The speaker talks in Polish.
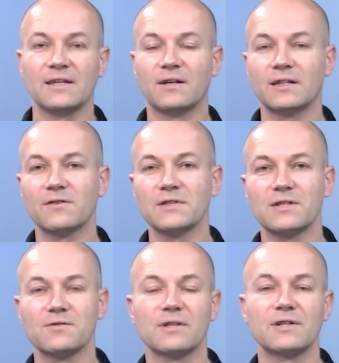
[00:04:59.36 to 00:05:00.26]
Dodatkowo
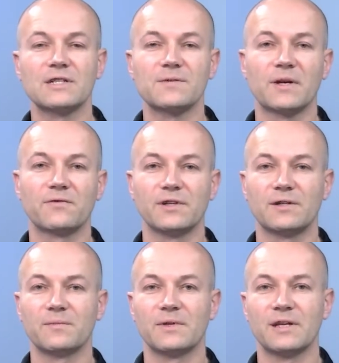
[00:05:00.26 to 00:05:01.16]
zarzucono jeszcze
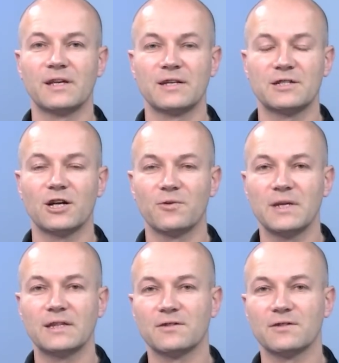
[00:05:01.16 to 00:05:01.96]
smartfonom Xiaomi